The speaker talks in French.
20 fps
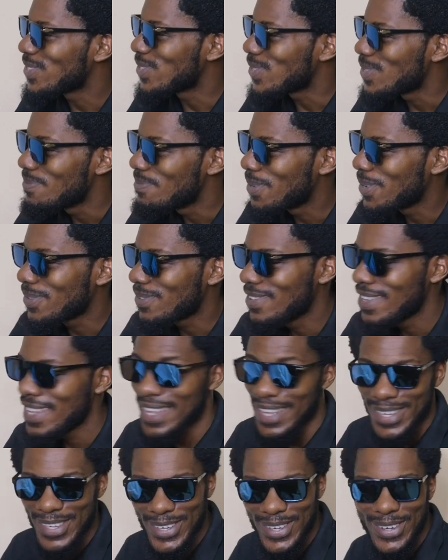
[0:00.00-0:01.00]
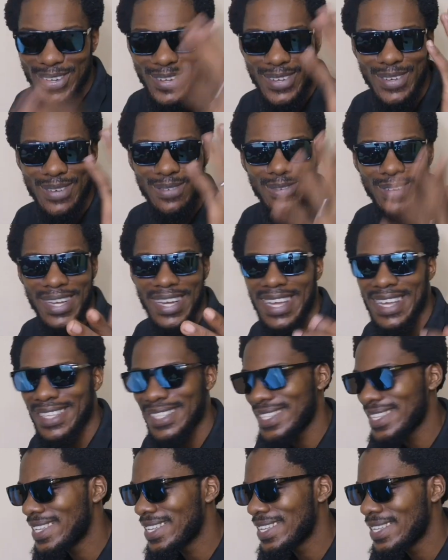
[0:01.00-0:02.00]
c'est bon. Donc, voilà,
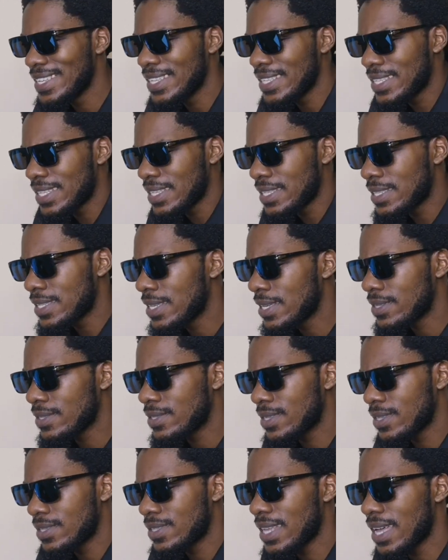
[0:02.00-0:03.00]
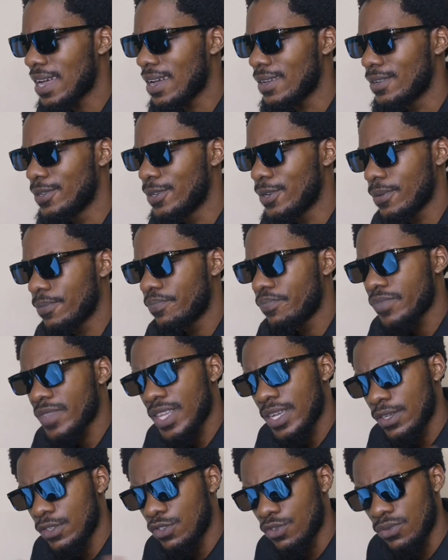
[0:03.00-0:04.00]
c'est ça. Donc,
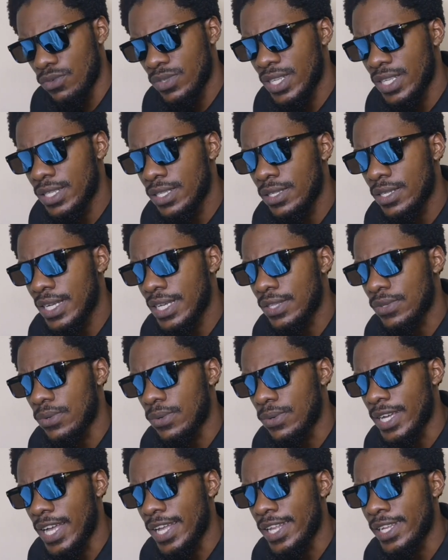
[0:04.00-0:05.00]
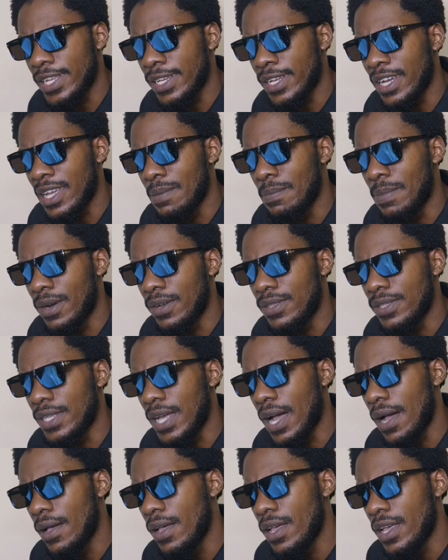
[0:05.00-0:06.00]
je vous ai dit qu'est-ce qu'on gagnait dans
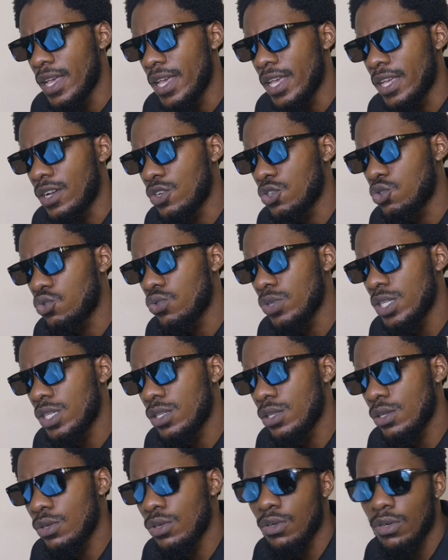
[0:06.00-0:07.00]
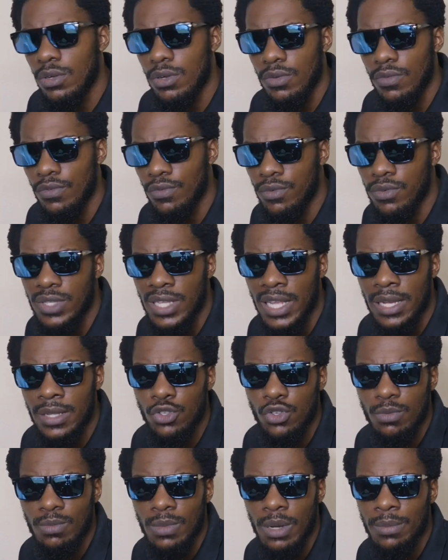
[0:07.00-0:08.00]
les Et ensuite, euh, vous allez
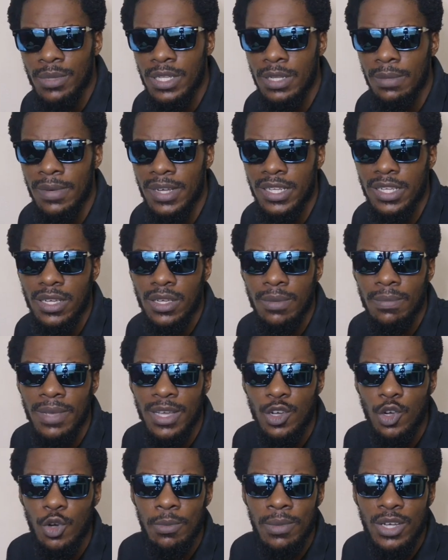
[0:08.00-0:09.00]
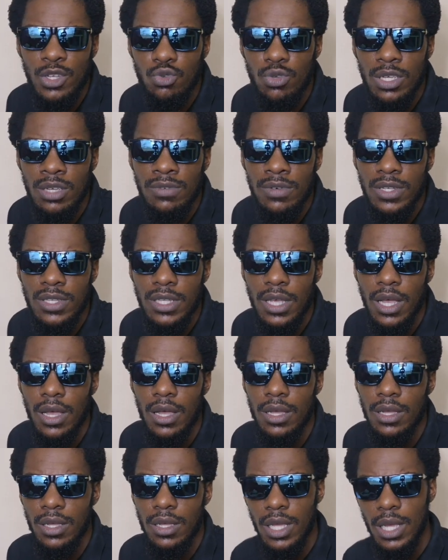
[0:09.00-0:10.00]
sûrement me demander mais comment suivre
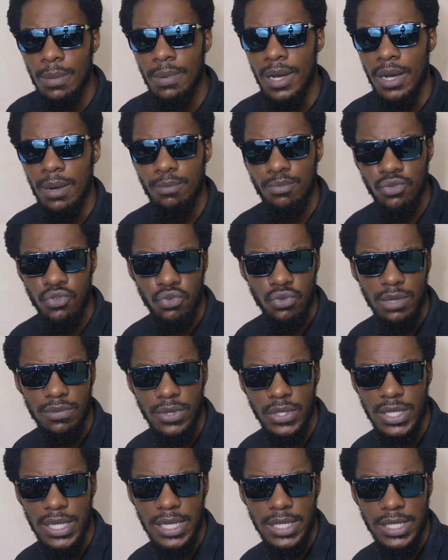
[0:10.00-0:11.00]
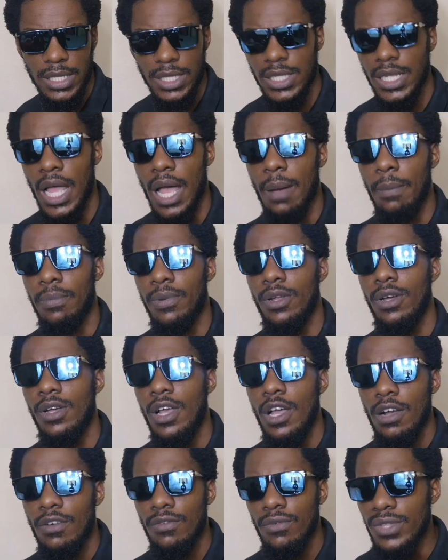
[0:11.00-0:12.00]
ça et eh bien, pour suivre ça, c'est simple.
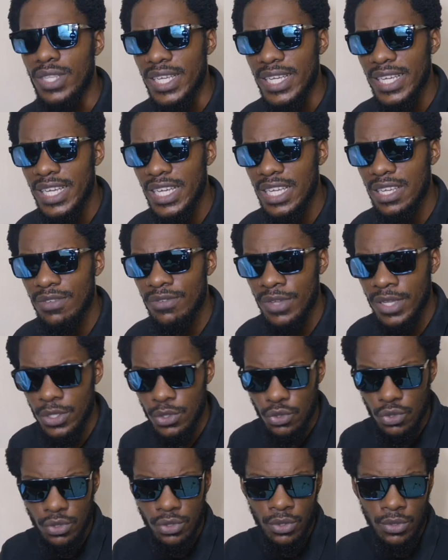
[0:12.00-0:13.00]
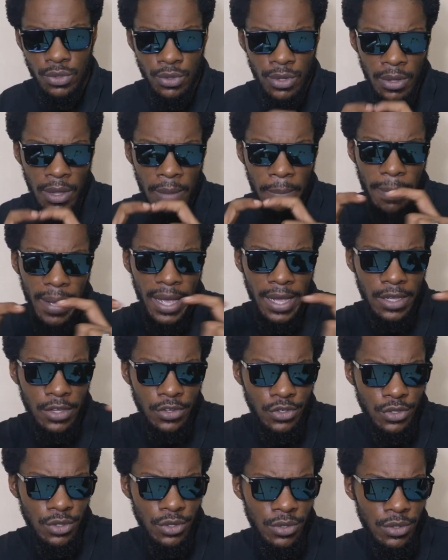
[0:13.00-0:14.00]
Vous écrivez sur la
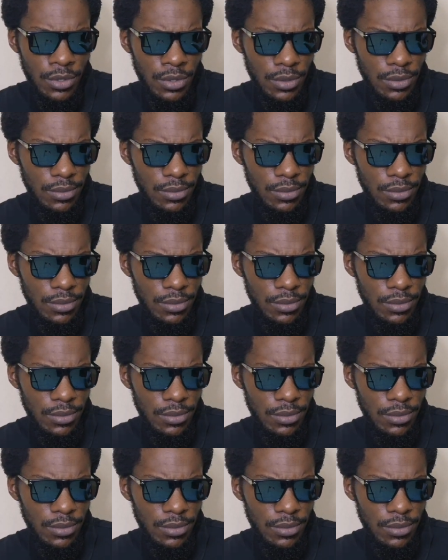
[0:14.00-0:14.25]
page